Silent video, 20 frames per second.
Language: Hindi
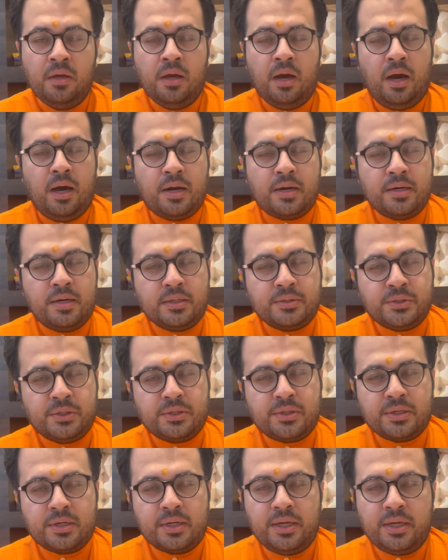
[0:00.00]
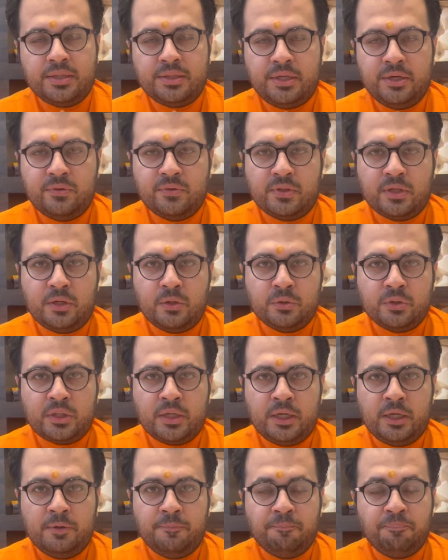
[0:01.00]
हर नक्षत्र का एक देवता
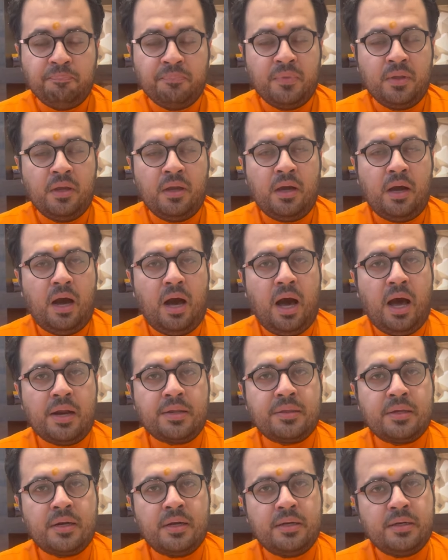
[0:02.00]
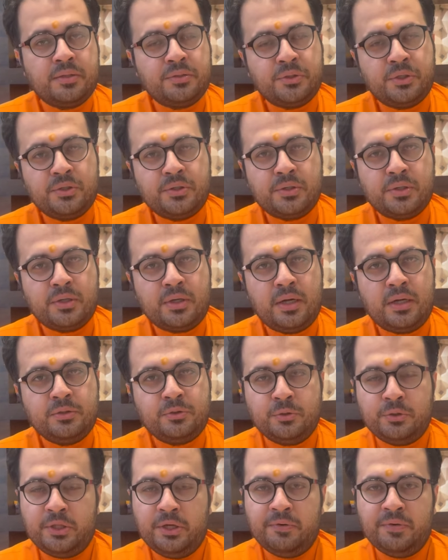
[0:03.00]
होता है आर्ध्रा नक्षत्र का
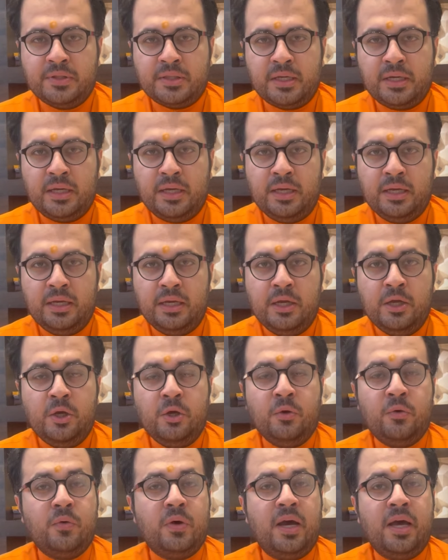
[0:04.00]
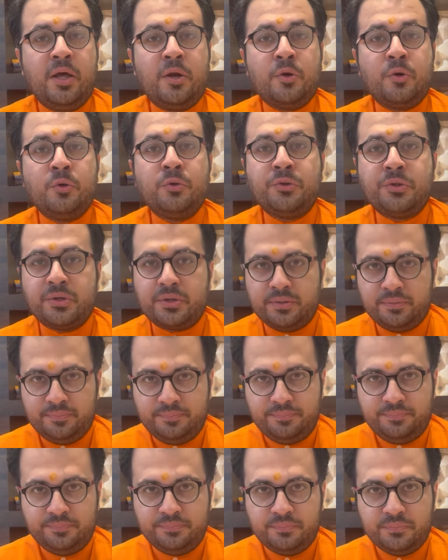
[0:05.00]
जो देवता है वो है रुद्र
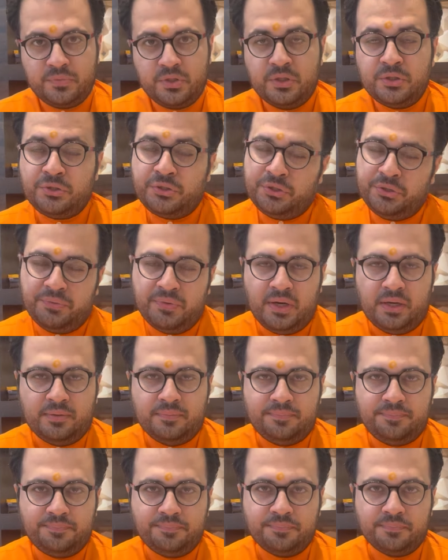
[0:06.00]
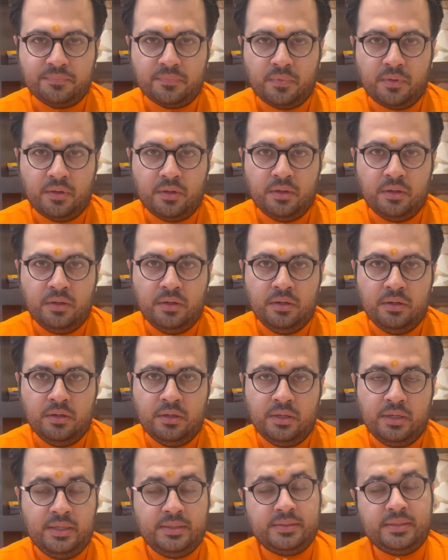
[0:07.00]
शिवा
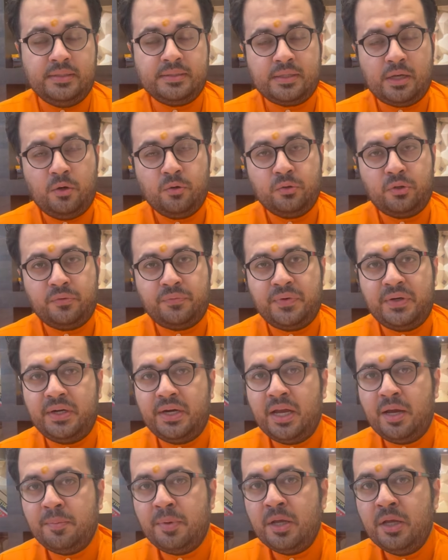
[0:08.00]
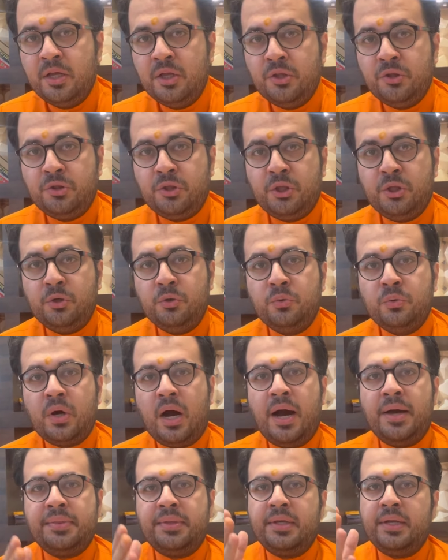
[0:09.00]
इसे साउथ ऑफ इंडिया में
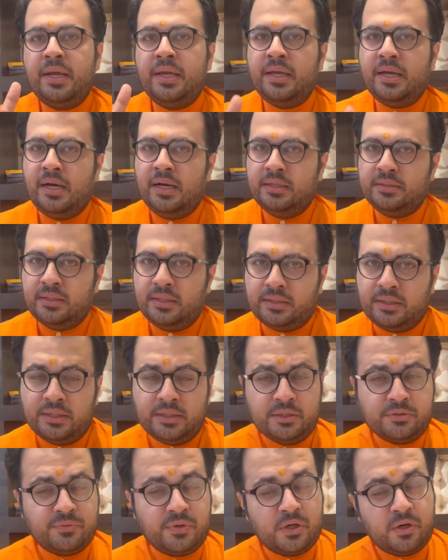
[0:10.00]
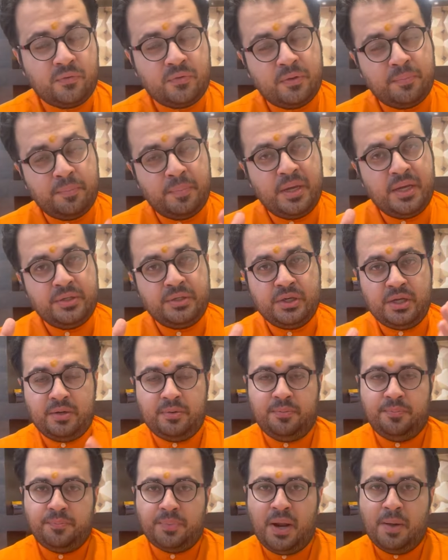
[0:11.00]
तिरुआधिरई कहा जाता है इट इज़ वन ऑफ द मेजर
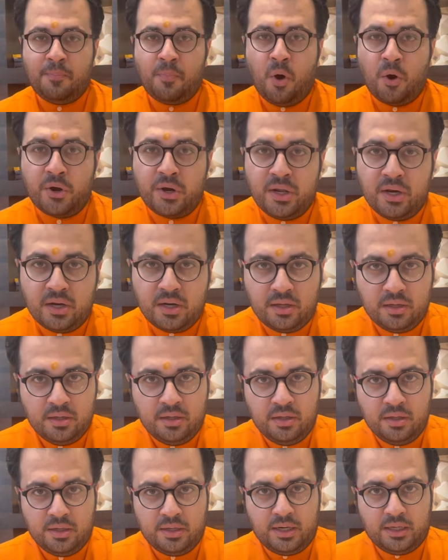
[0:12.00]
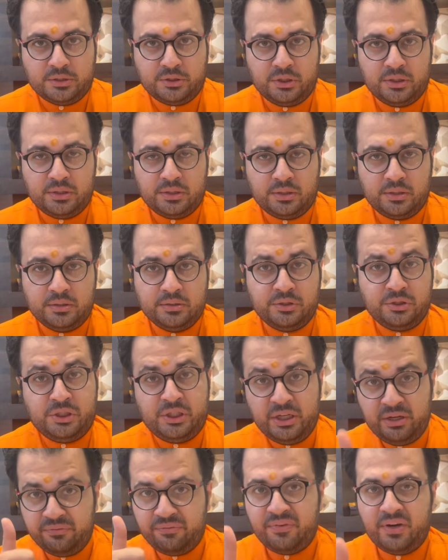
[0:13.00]
प्राइमोडियल नक्षत्र
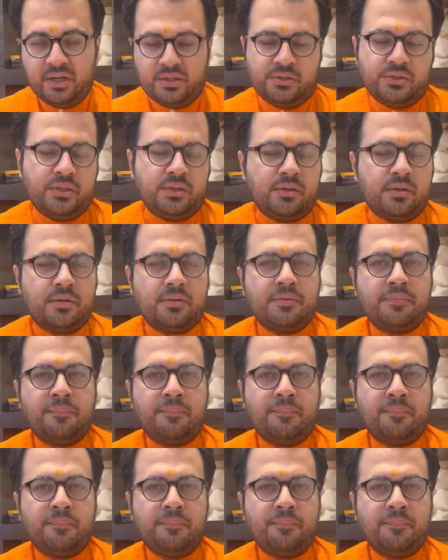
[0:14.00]
चीफ नक्षत्र